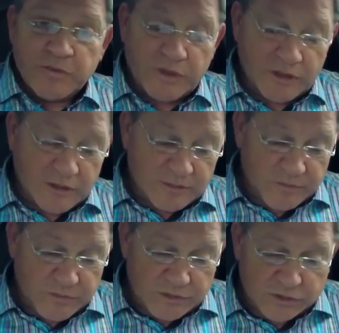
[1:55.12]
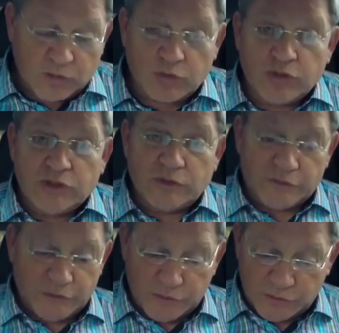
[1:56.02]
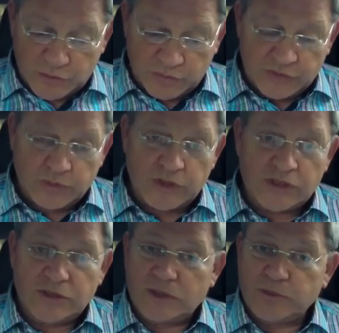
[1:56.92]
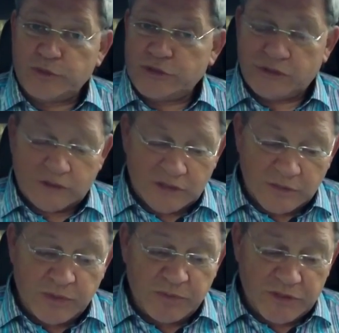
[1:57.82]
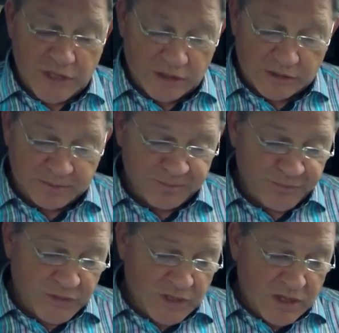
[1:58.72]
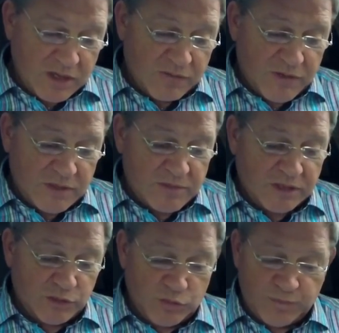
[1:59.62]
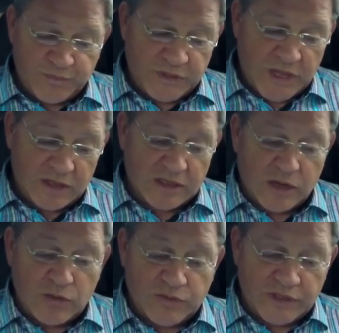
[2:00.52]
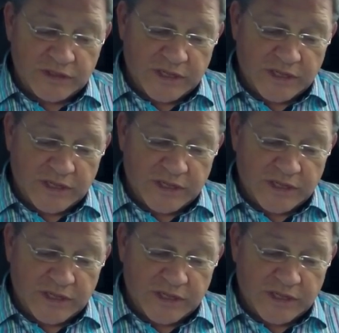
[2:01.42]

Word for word: э, сколько у, него все, у нее всего есть, так пусть это не прибедняется. В этом году я играю в Green